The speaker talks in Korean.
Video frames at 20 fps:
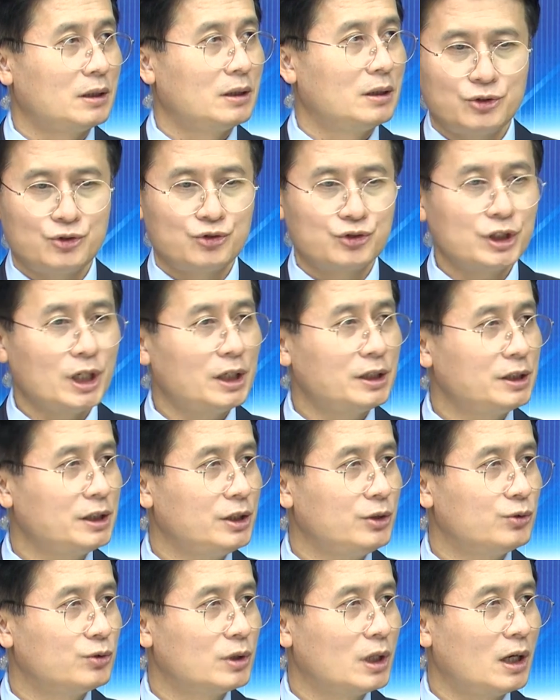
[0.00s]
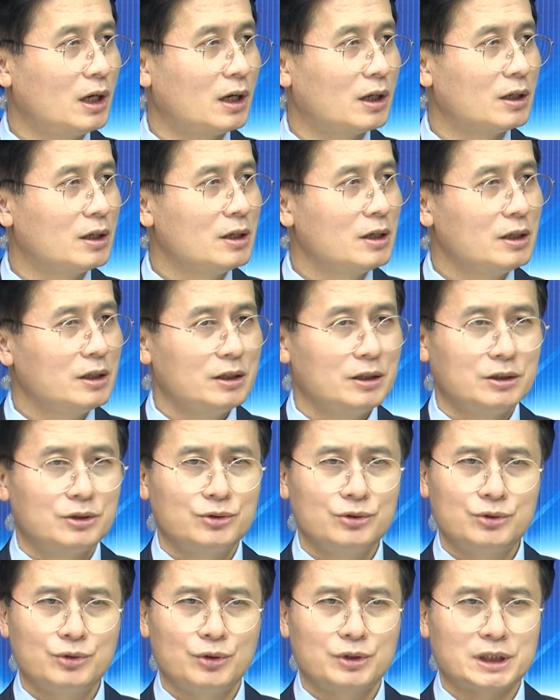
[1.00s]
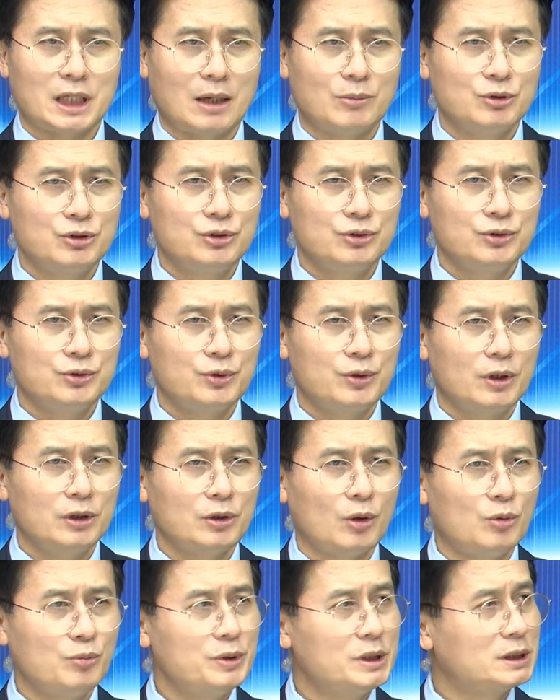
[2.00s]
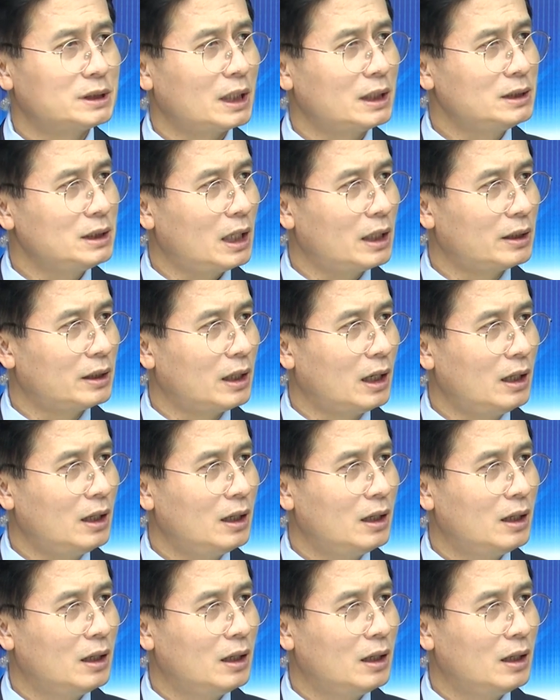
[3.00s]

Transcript: 주저하는 이유가 이 수수료, 자문 수수료가 너무 비싸지 않나?